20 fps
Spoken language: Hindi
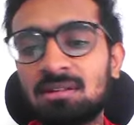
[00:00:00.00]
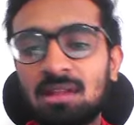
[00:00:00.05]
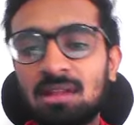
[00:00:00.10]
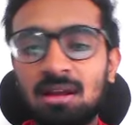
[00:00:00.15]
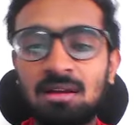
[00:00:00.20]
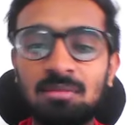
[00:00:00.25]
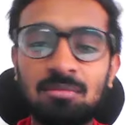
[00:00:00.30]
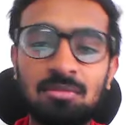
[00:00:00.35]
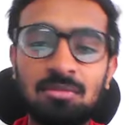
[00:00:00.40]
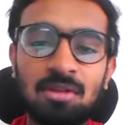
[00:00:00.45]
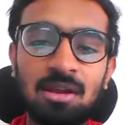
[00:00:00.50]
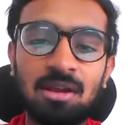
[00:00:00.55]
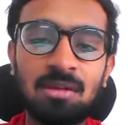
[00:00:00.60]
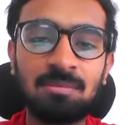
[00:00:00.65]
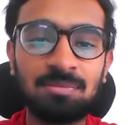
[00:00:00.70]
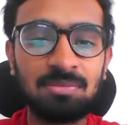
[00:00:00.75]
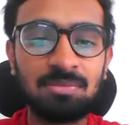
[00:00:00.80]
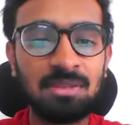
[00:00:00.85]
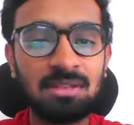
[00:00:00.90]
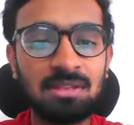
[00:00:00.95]
नाकामुरा
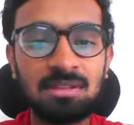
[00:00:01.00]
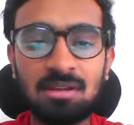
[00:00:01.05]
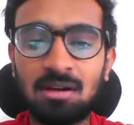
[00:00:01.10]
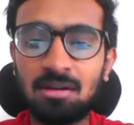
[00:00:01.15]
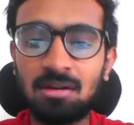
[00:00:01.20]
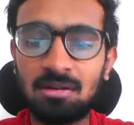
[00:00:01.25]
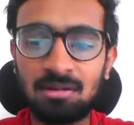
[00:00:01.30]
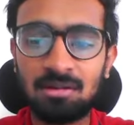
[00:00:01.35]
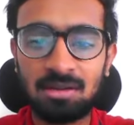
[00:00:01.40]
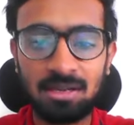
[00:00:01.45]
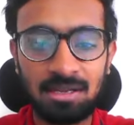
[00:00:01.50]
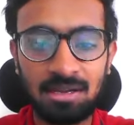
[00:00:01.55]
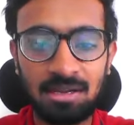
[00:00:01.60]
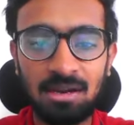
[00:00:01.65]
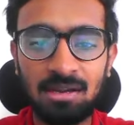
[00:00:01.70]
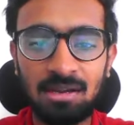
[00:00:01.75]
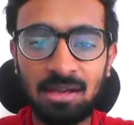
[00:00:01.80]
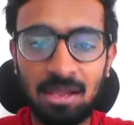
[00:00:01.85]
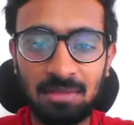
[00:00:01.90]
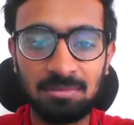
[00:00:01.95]
इनका रहेगा
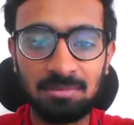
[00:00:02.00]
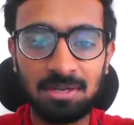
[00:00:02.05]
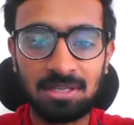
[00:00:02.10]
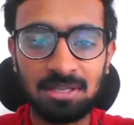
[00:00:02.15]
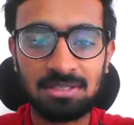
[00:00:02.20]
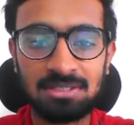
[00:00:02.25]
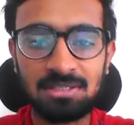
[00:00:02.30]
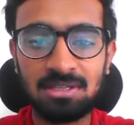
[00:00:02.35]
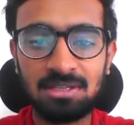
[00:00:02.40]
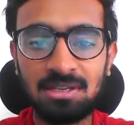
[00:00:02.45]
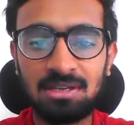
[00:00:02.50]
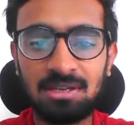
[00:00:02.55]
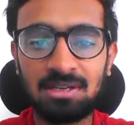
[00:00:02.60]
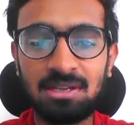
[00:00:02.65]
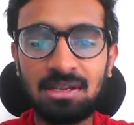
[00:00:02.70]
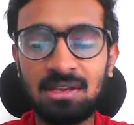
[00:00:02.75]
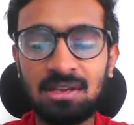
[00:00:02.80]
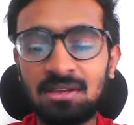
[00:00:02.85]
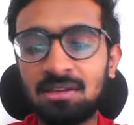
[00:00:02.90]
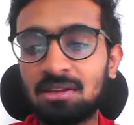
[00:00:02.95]
टाई ब्रेक्स
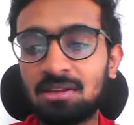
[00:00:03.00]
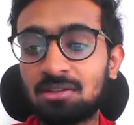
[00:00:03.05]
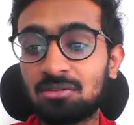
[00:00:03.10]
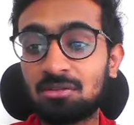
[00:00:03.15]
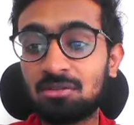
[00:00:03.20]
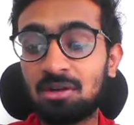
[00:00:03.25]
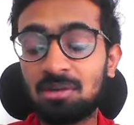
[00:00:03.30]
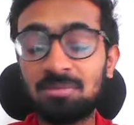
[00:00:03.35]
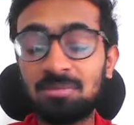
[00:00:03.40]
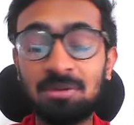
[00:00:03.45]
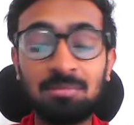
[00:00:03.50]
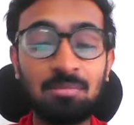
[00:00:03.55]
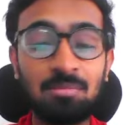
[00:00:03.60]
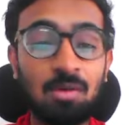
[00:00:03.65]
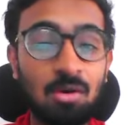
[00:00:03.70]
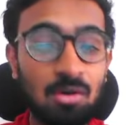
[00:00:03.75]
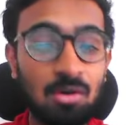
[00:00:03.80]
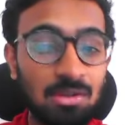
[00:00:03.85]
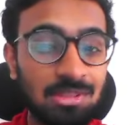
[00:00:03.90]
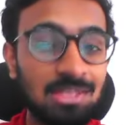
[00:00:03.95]
ठीक है तो अभी
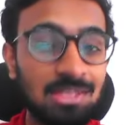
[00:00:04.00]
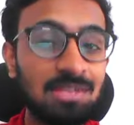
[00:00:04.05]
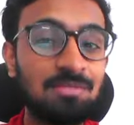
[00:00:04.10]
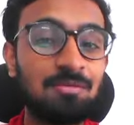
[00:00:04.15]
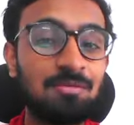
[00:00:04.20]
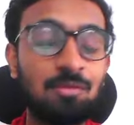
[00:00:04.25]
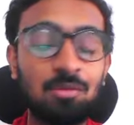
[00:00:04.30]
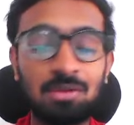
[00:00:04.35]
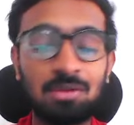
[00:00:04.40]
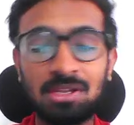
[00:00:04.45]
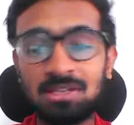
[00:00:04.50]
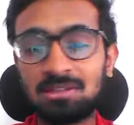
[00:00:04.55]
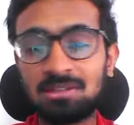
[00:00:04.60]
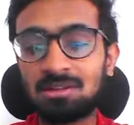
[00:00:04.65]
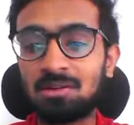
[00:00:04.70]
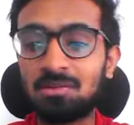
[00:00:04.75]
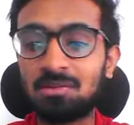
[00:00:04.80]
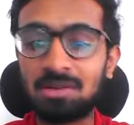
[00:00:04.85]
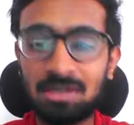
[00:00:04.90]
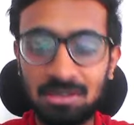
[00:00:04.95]
बहुत ही फोर्टीन
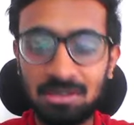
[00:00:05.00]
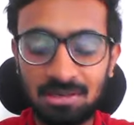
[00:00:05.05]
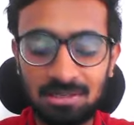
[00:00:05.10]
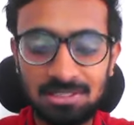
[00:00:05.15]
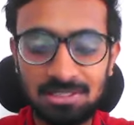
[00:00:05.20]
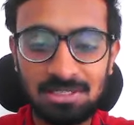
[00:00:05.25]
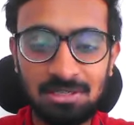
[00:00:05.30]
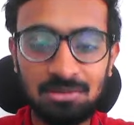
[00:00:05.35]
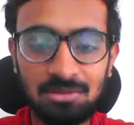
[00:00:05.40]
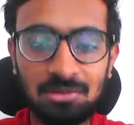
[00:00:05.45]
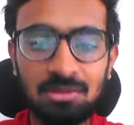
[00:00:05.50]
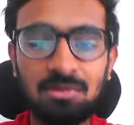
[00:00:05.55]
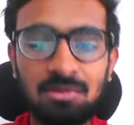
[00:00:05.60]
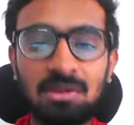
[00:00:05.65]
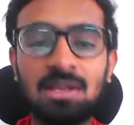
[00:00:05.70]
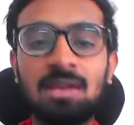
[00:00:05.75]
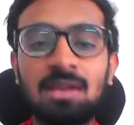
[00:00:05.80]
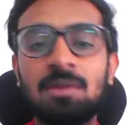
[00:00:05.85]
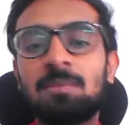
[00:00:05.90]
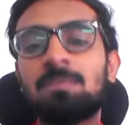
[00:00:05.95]
राउंड इंटरेस्टिंग होने
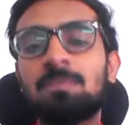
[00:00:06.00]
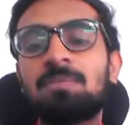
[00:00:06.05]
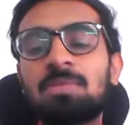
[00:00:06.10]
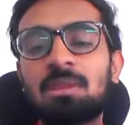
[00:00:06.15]
वाला है